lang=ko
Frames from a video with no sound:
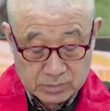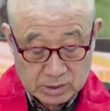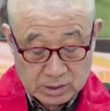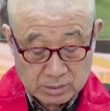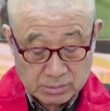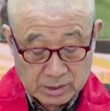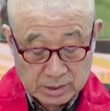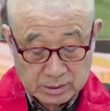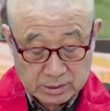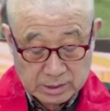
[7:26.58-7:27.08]

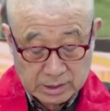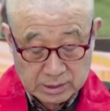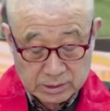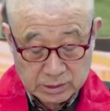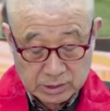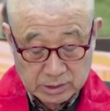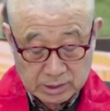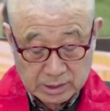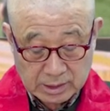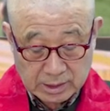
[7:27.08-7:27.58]
크메르
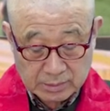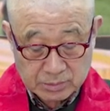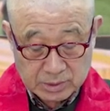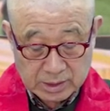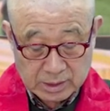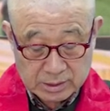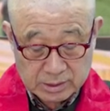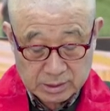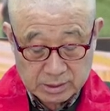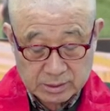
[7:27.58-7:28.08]
양식을
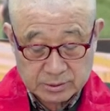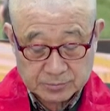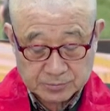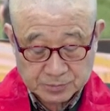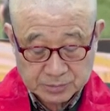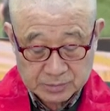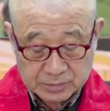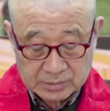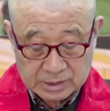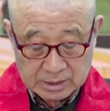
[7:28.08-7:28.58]
가미해서
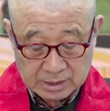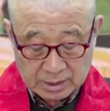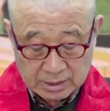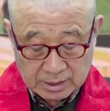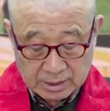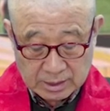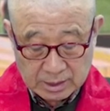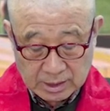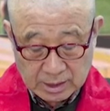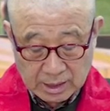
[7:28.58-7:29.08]

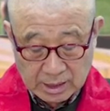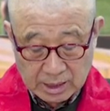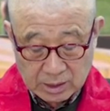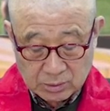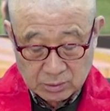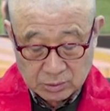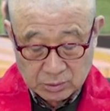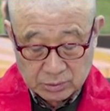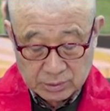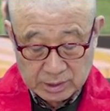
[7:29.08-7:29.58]

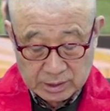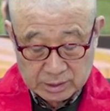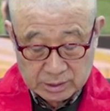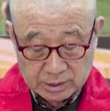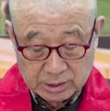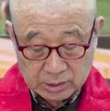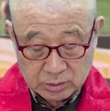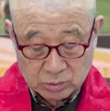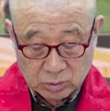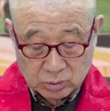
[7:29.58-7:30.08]
앙코르
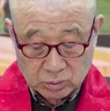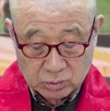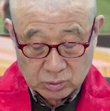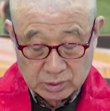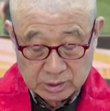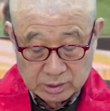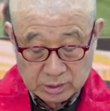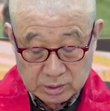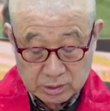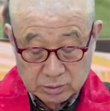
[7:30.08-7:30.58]
양식의
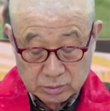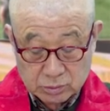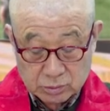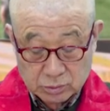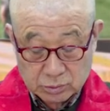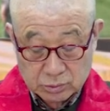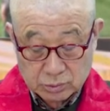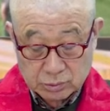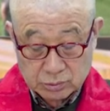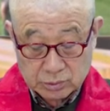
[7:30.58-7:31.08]
독특한
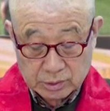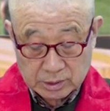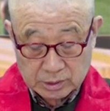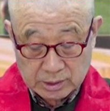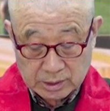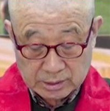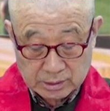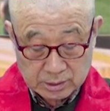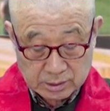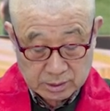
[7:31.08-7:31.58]
건축술이
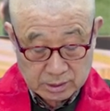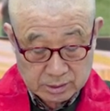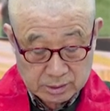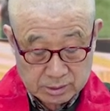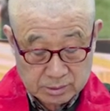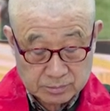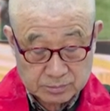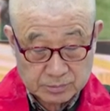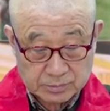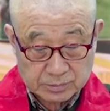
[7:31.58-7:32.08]

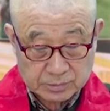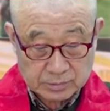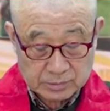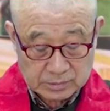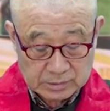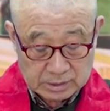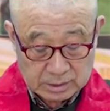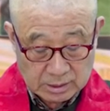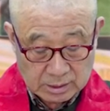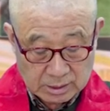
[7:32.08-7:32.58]
탄생되었습니다.
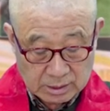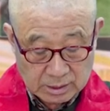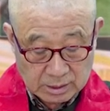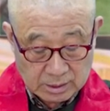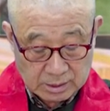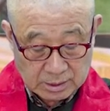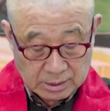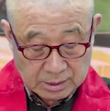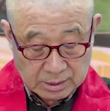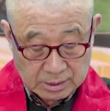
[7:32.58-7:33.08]

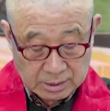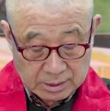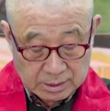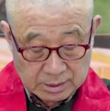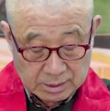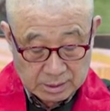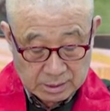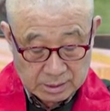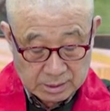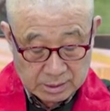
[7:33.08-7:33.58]

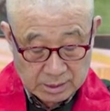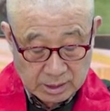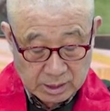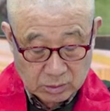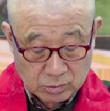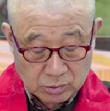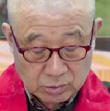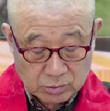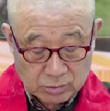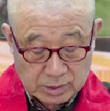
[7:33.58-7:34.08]
예,
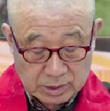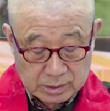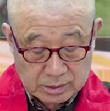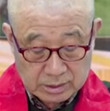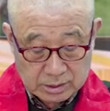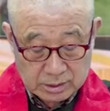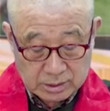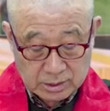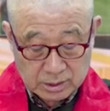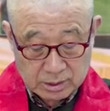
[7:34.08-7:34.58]

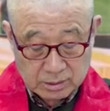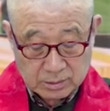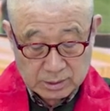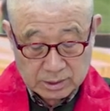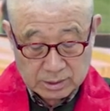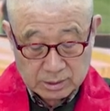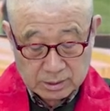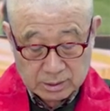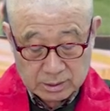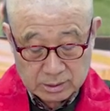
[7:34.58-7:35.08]
앙코르와왓를
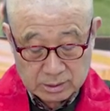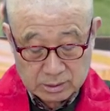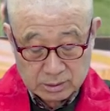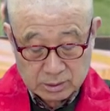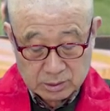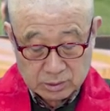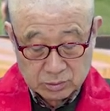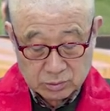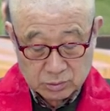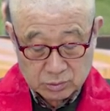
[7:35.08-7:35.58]
건립하는 데는
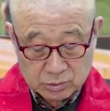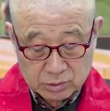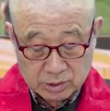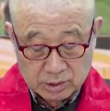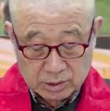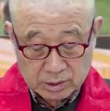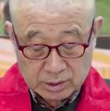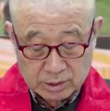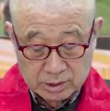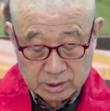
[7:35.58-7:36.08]
건축
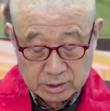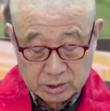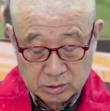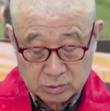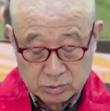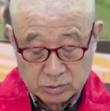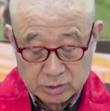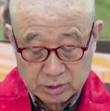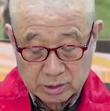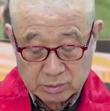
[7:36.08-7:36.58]
설계나
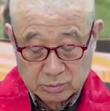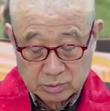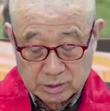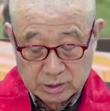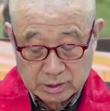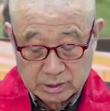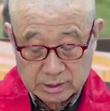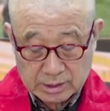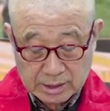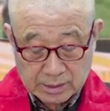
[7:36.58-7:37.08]
기술적인
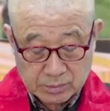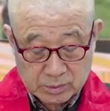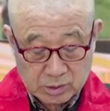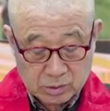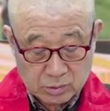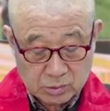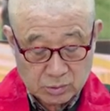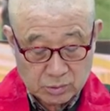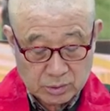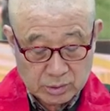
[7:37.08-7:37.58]
분야는
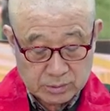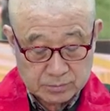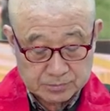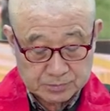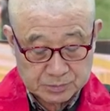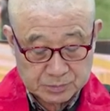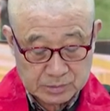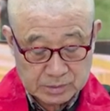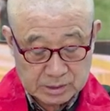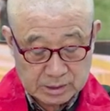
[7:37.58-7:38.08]
남인도의
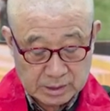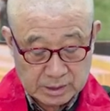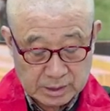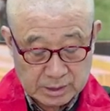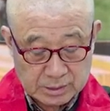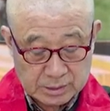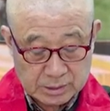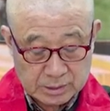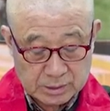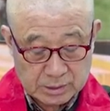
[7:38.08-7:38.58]

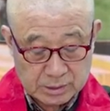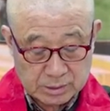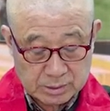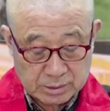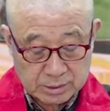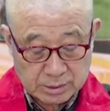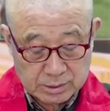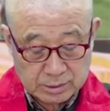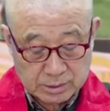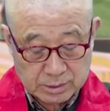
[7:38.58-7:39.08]

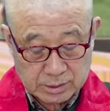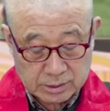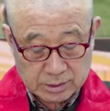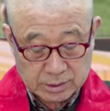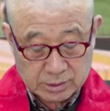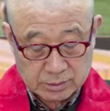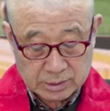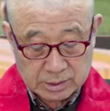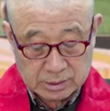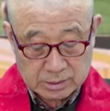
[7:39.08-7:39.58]
엔지니어들에
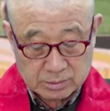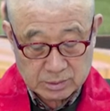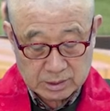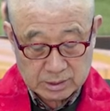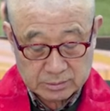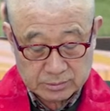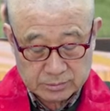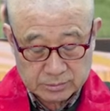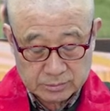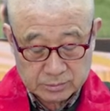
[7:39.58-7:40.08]
의해서라고
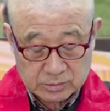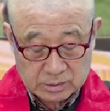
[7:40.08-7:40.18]
하지만